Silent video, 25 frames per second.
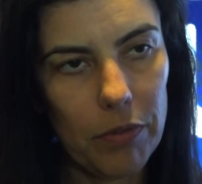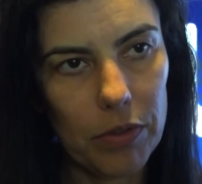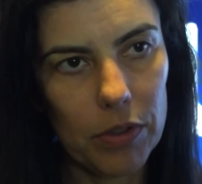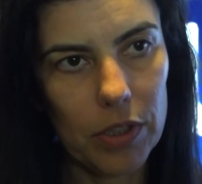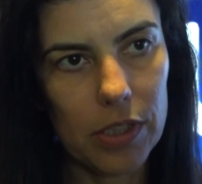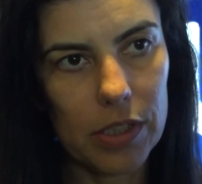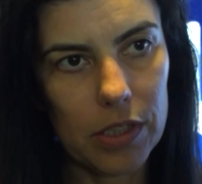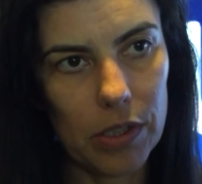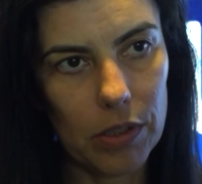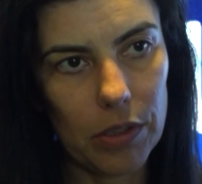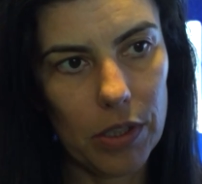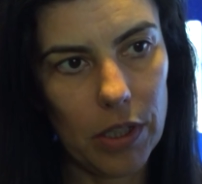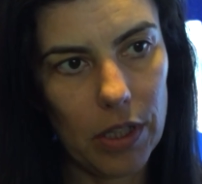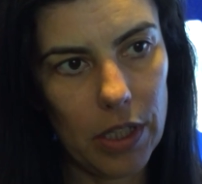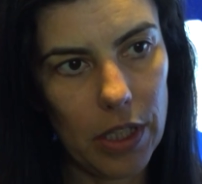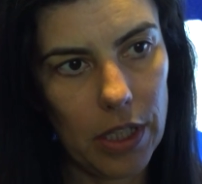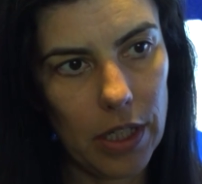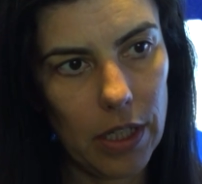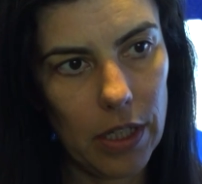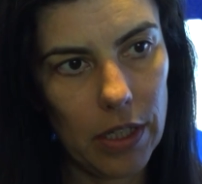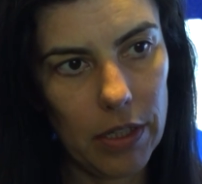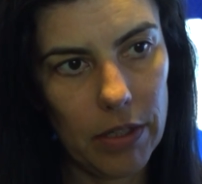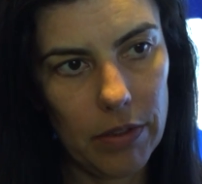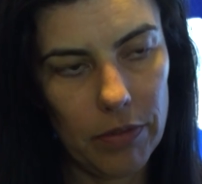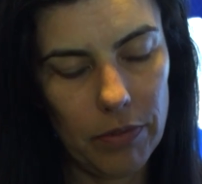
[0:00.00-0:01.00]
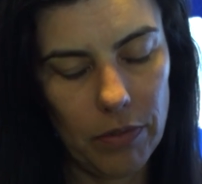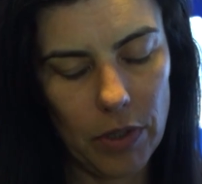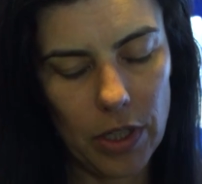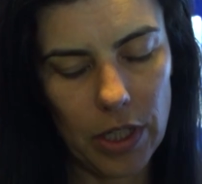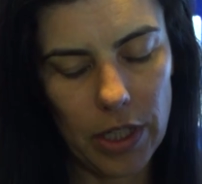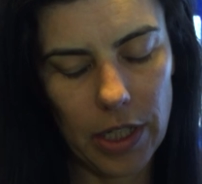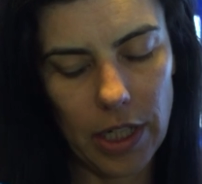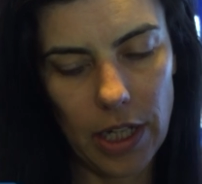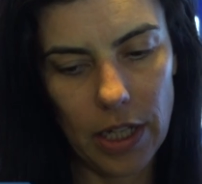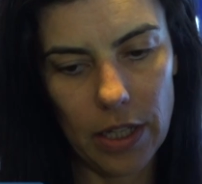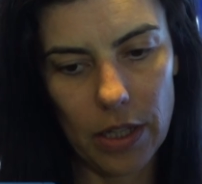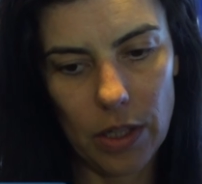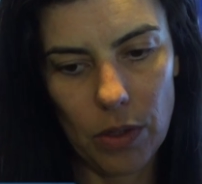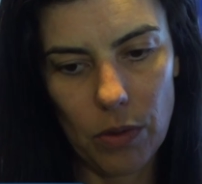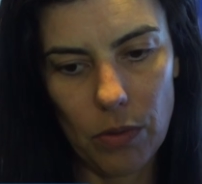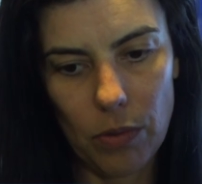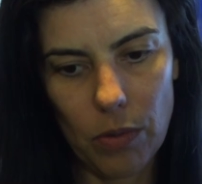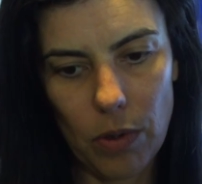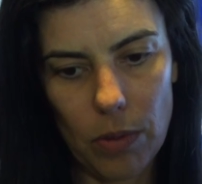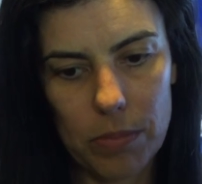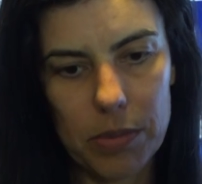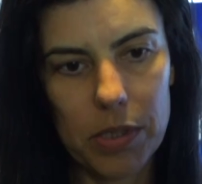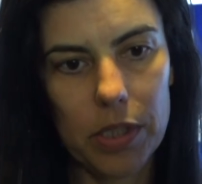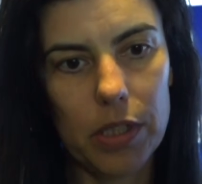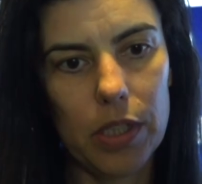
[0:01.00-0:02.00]
Fundação da Liga foi criada com
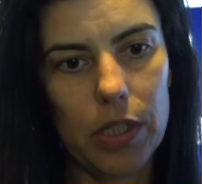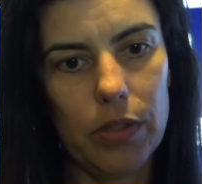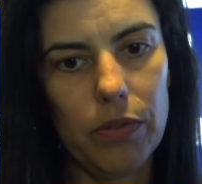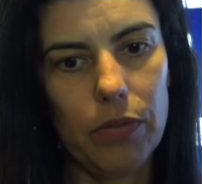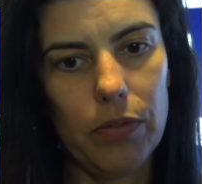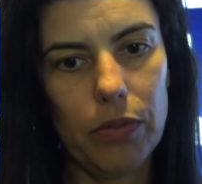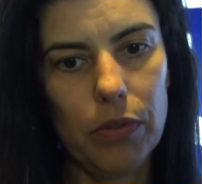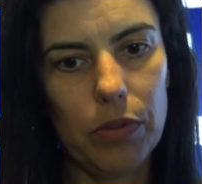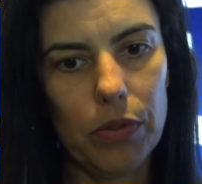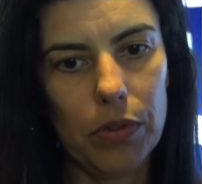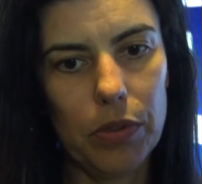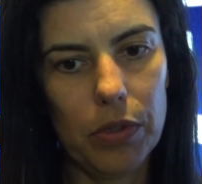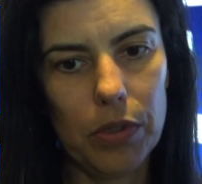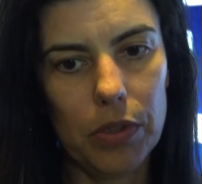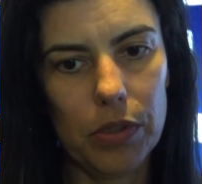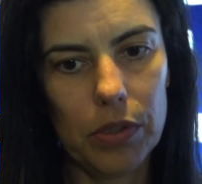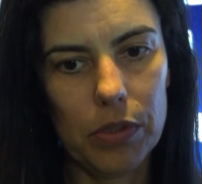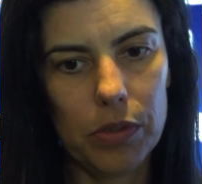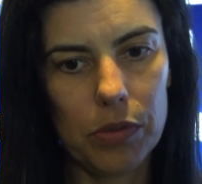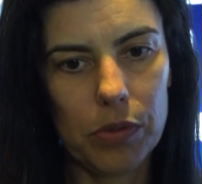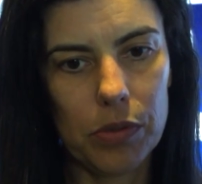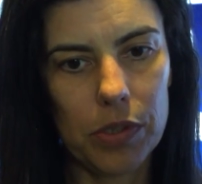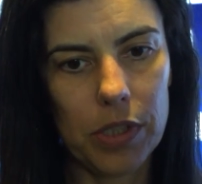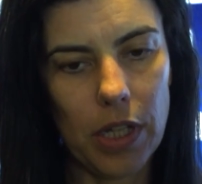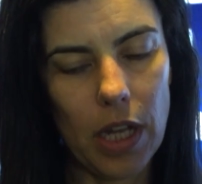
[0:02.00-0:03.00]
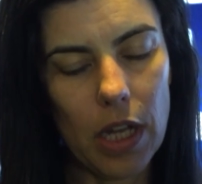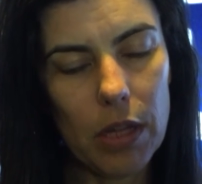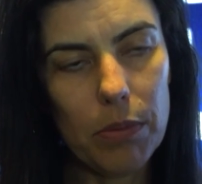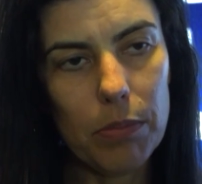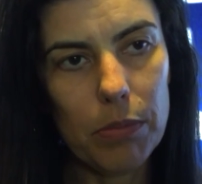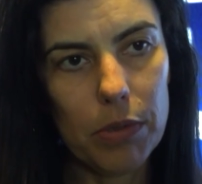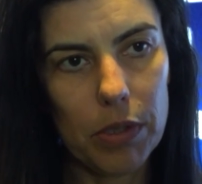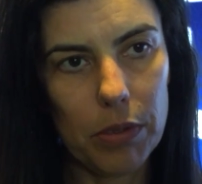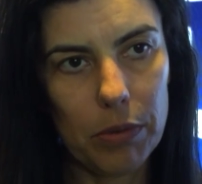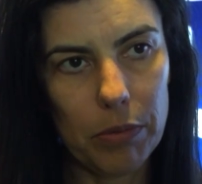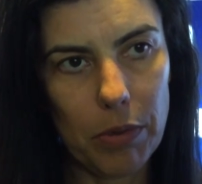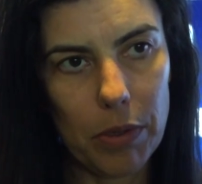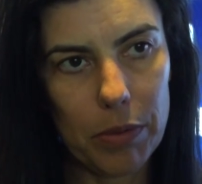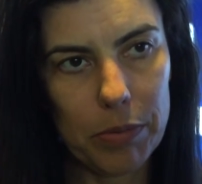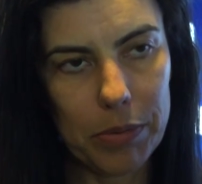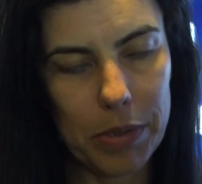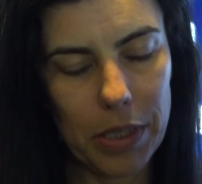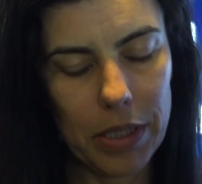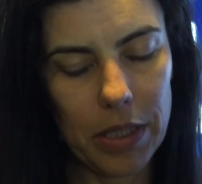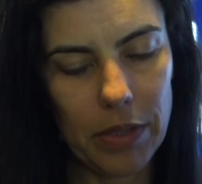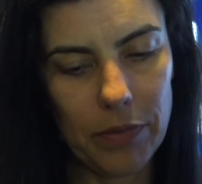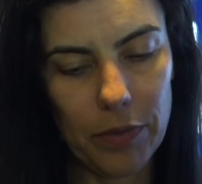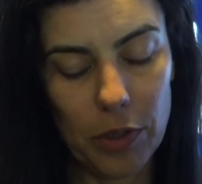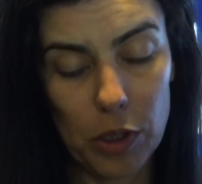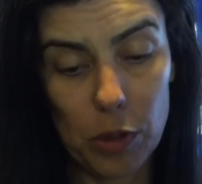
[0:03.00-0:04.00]
um objetivo eh, social, um
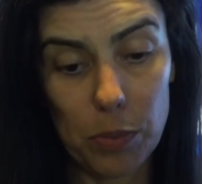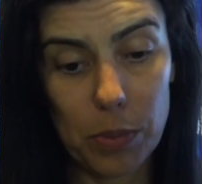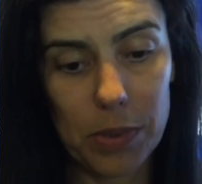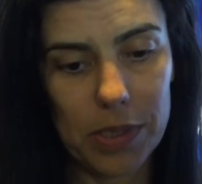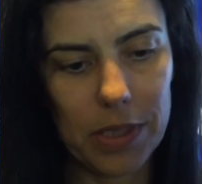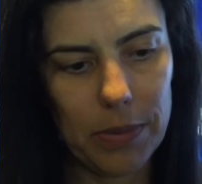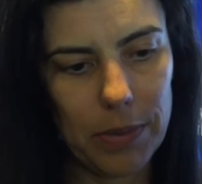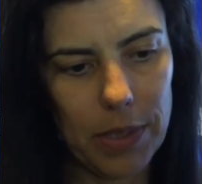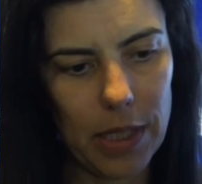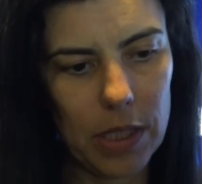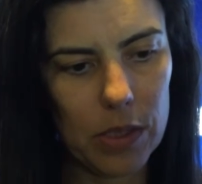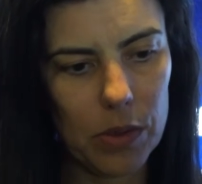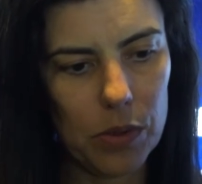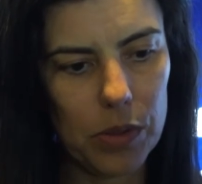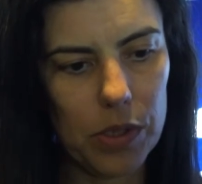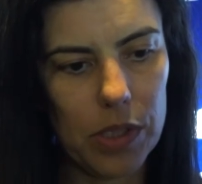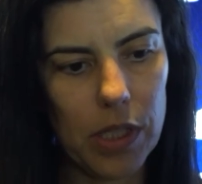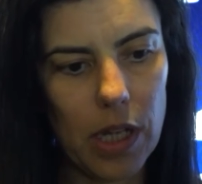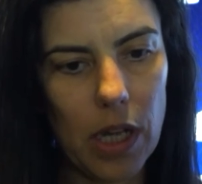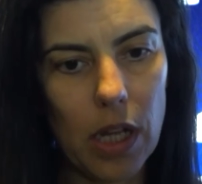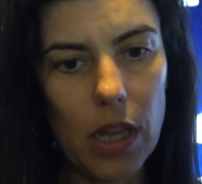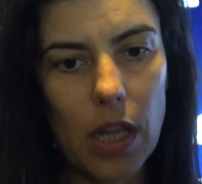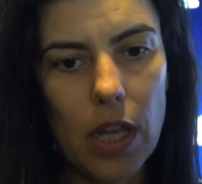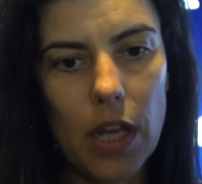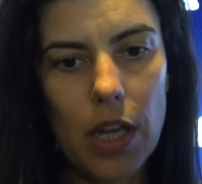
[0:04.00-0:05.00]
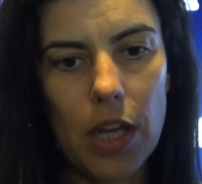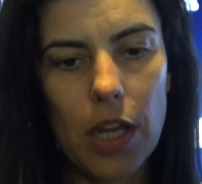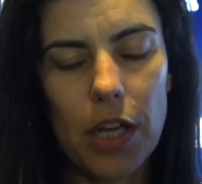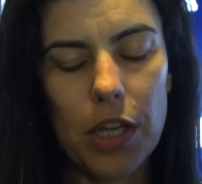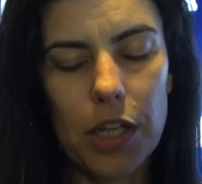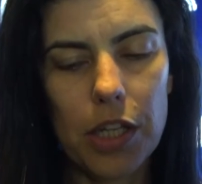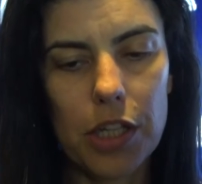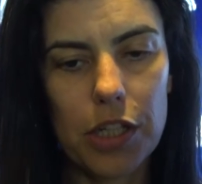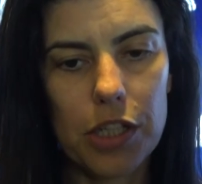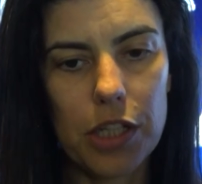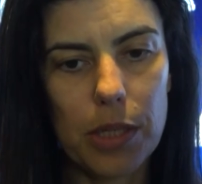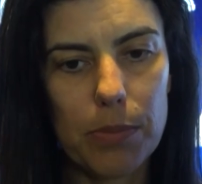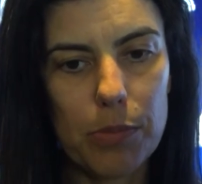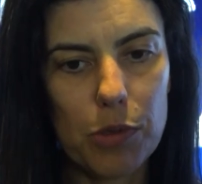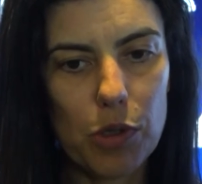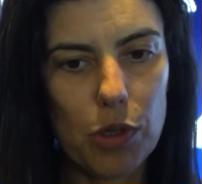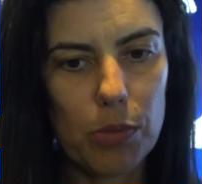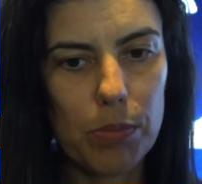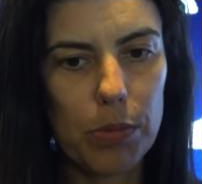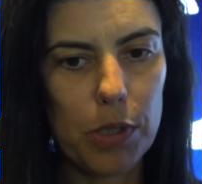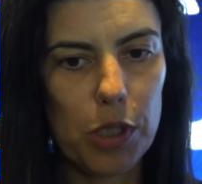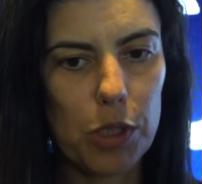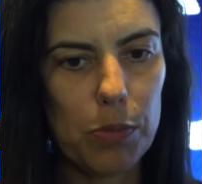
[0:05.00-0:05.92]
objetivo de responsabilidade social e achamos que uma